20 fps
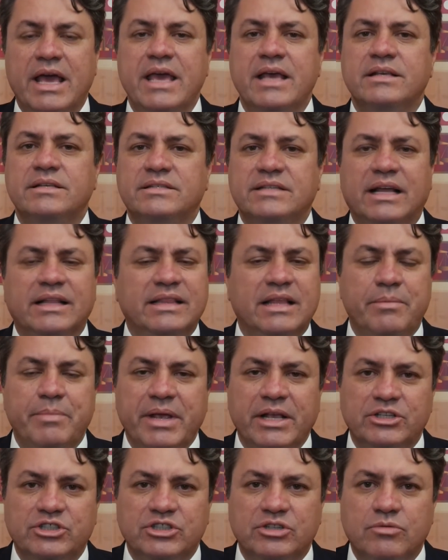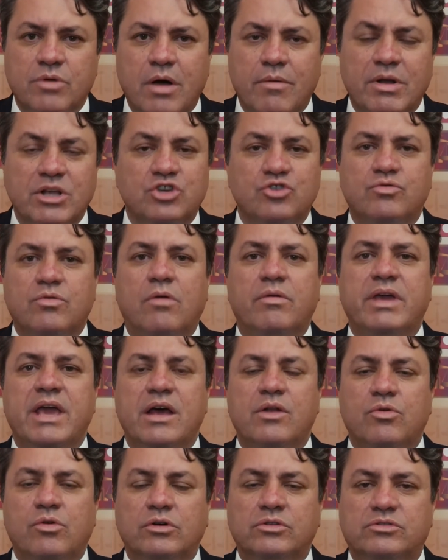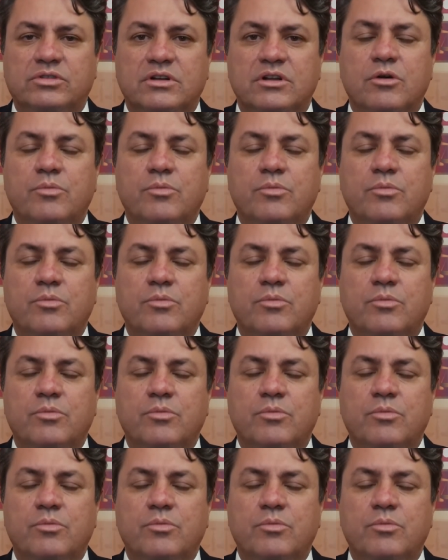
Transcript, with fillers: é exatamente igual à de qualquer outro,